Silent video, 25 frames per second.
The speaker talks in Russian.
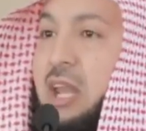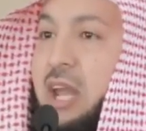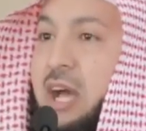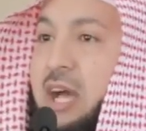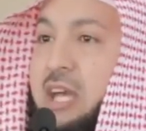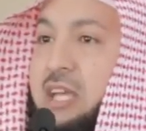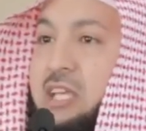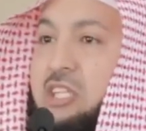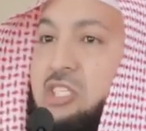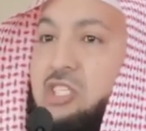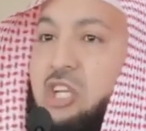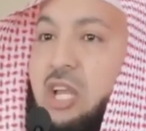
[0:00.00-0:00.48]

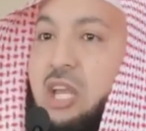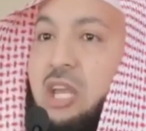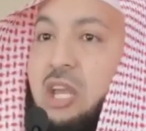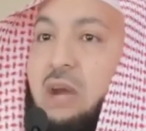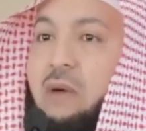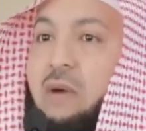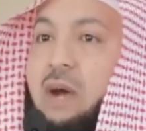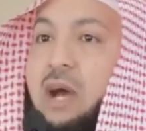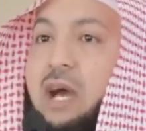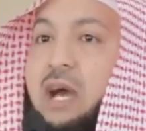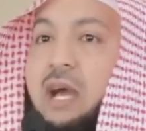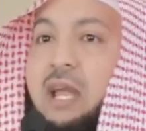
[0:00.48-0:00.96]
Говорить по
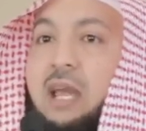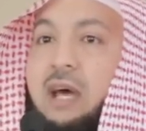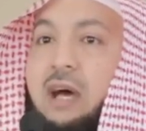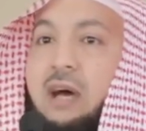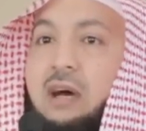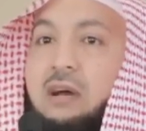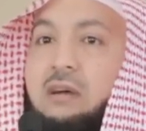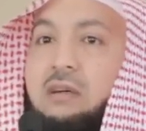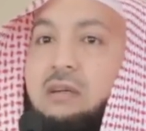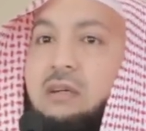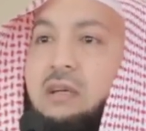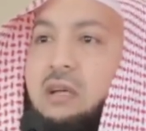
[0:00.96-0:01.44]
этим
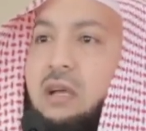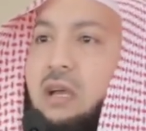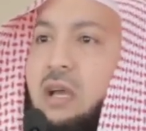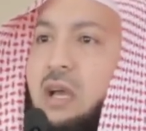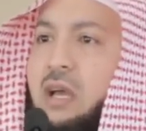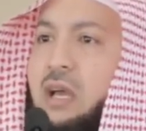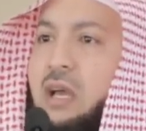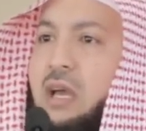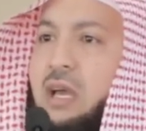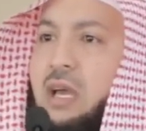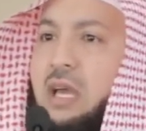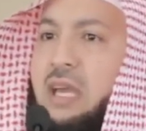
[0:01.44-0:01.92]
вопросам
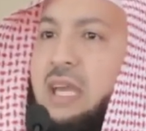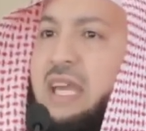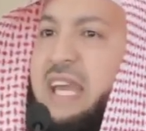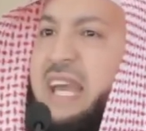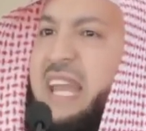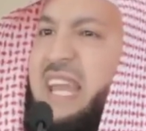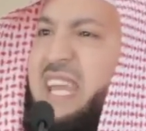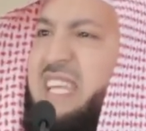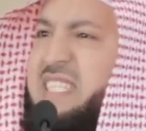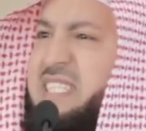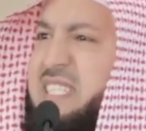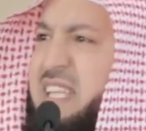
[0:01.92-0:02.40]
имеет право
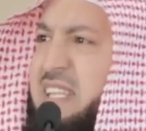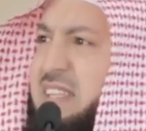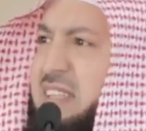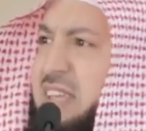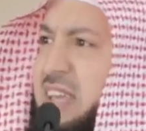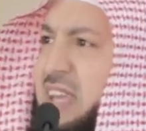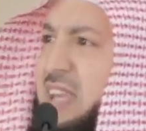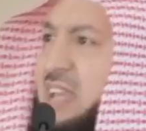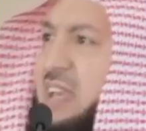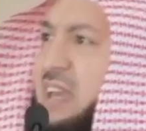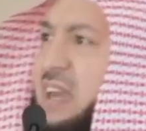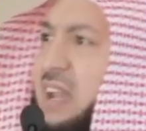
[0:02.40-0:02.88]
не какая-то
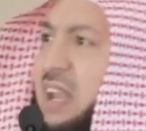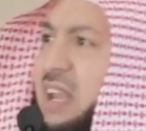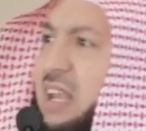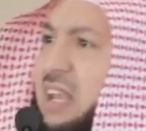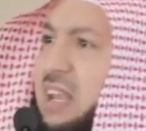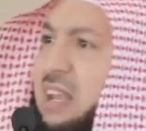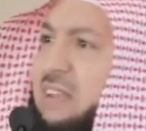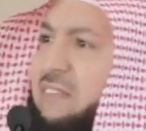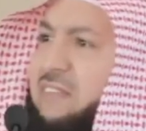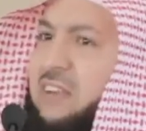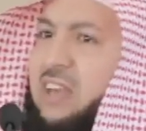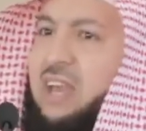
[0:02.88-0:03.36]
одна
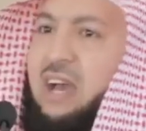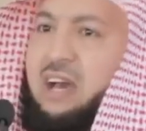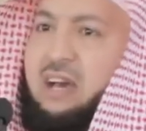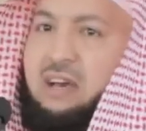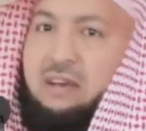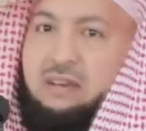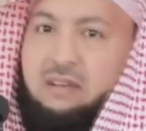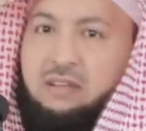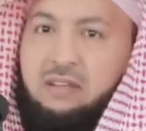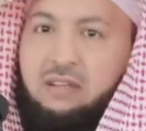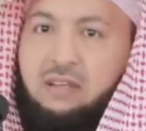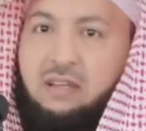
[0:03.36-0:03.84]
группа
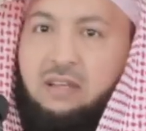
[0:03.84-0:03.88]
людей,